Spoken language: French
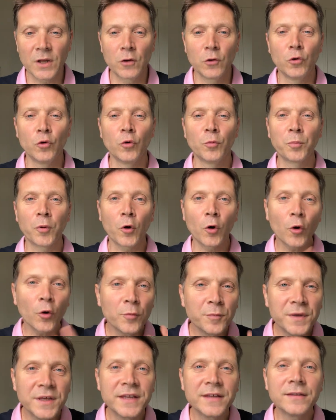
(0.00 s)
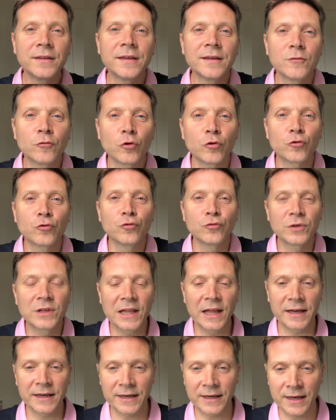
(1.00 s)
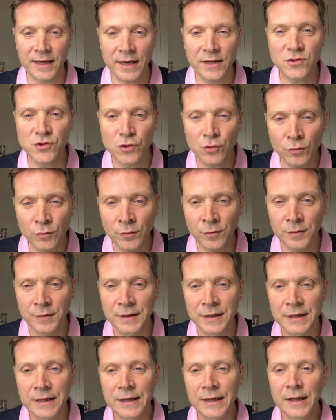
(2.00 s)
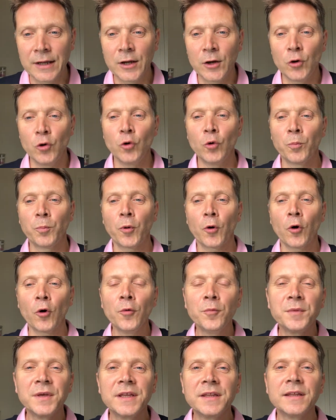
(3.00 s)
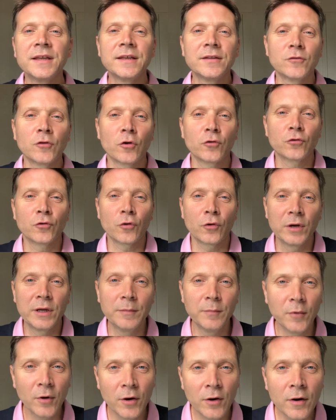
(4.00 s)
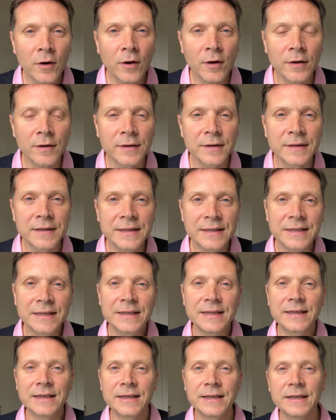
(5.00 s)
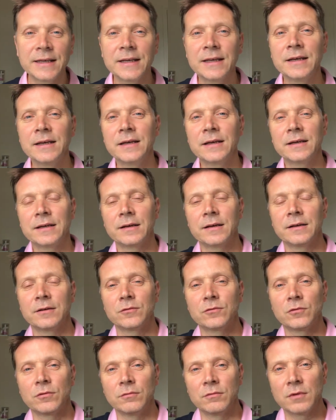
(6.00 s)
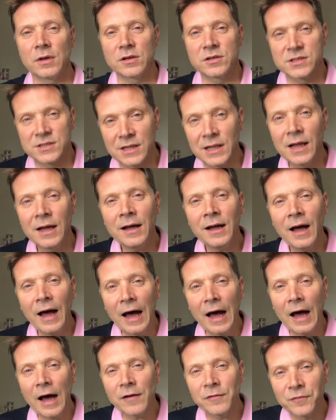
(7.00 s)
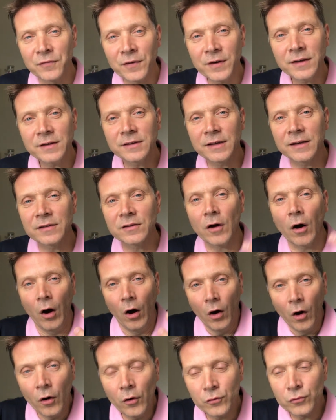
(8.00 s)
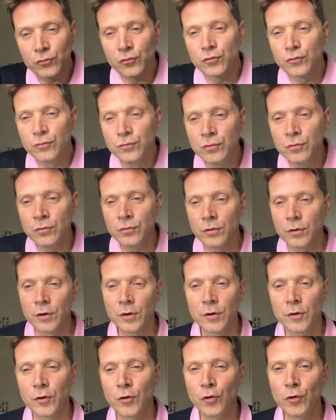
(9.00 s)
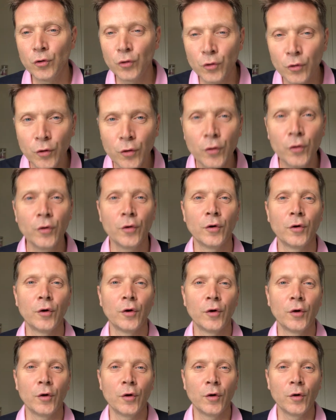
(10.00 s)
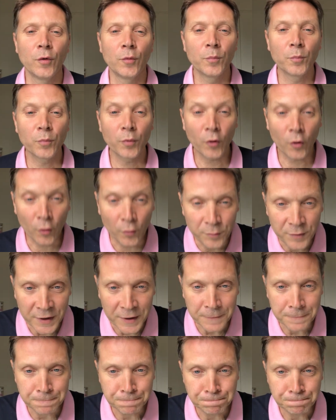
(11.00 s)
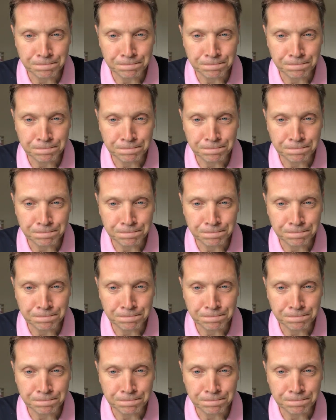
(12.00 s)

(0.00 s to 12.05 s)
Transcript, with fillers: le premier-né de toute la création, le premier-né d'entre les morts, et cela afin d'être en tout le premier.